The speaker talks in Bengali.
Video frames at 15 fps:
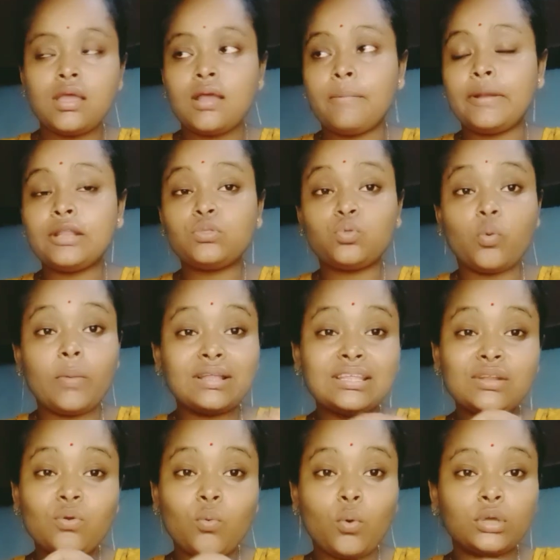মানে
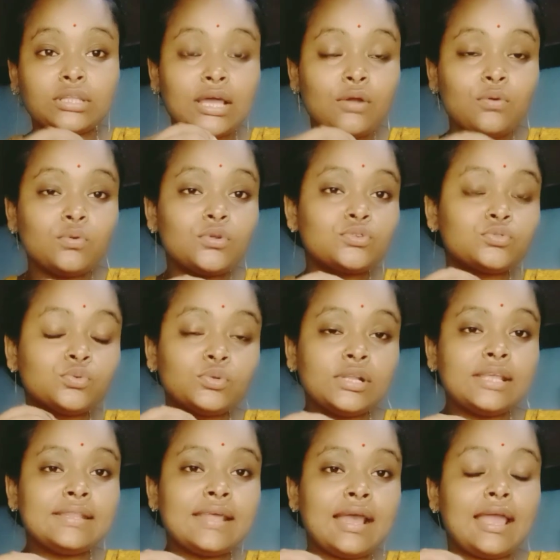তোমাদের কথাগুলো
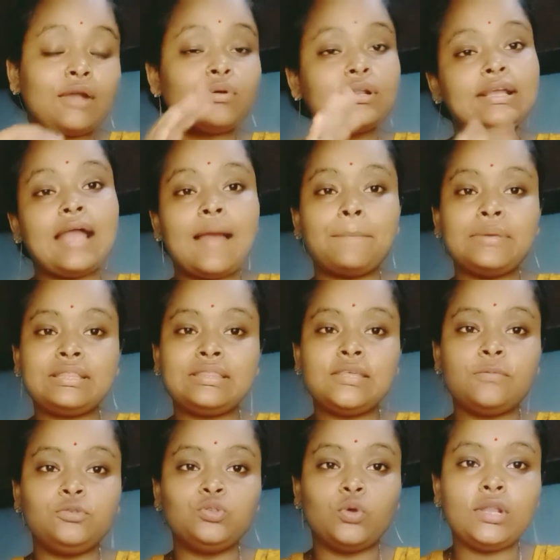শুনলেই না এখন গাপিত্তি
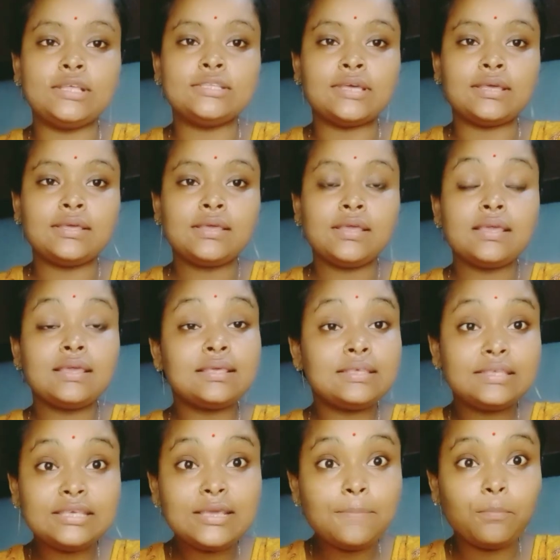জ্বলে যায়
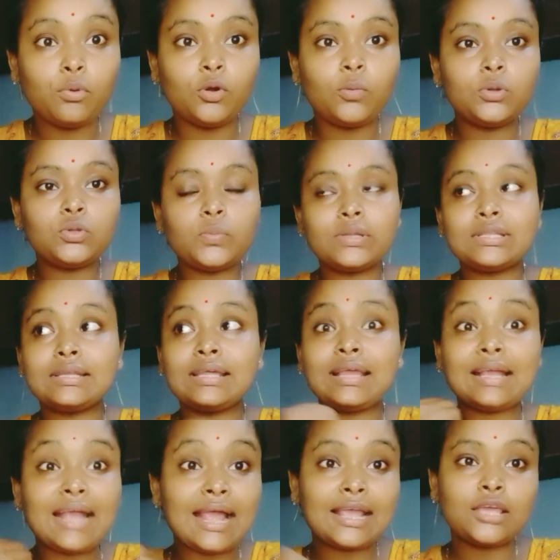কি বলবো তোমাদেরকে
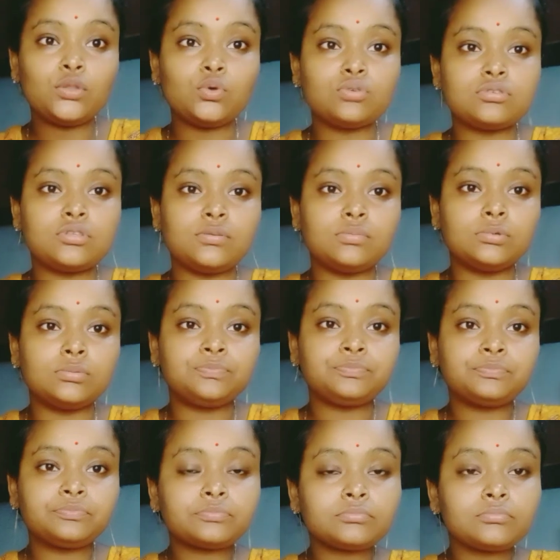কাকে দোষ দিব
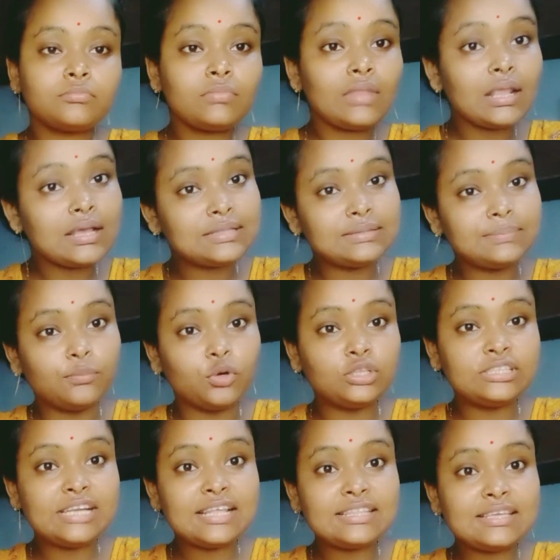
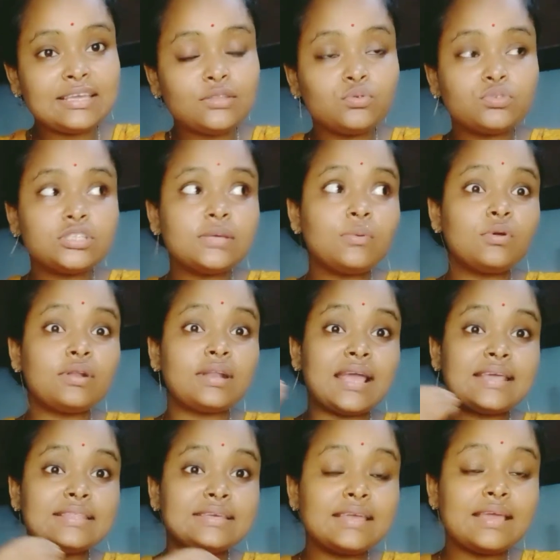মন্দিরের দিকে দোষ দেবো না
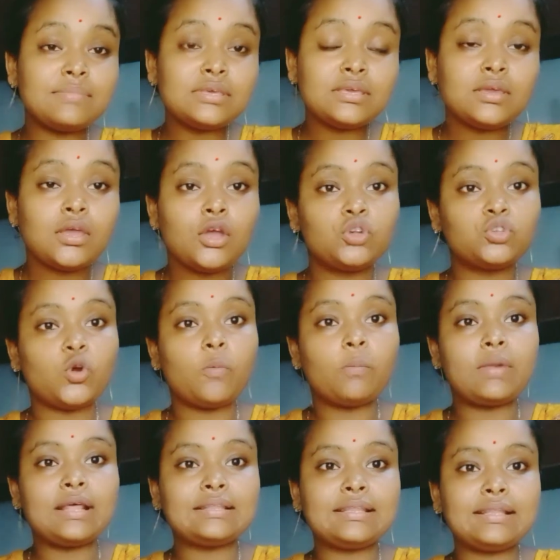এদিকে আমি
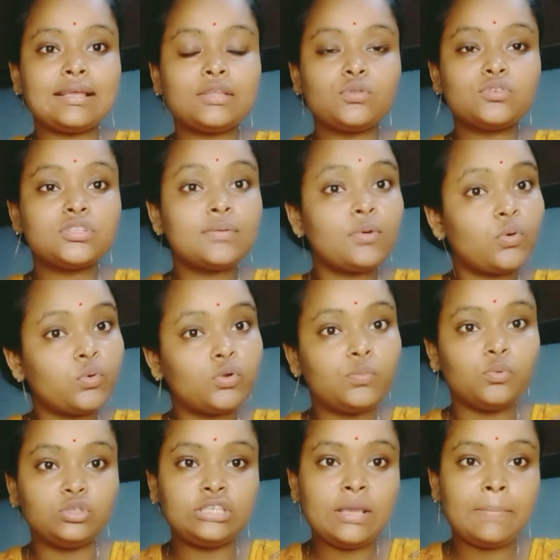সোমনাথ দাদাকে দোষ দেবো কোনো
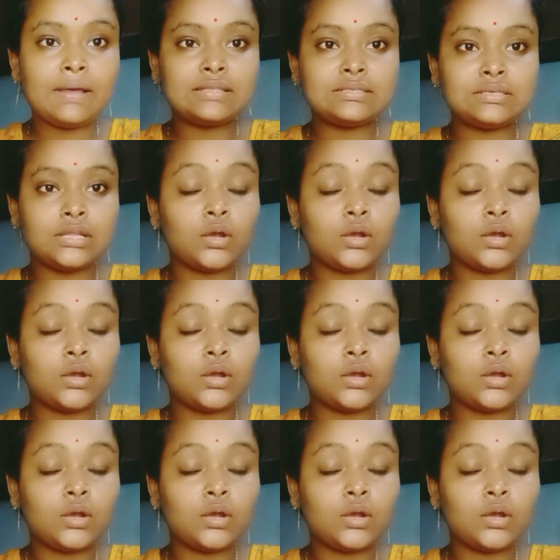বুঝে পাচ্ছি না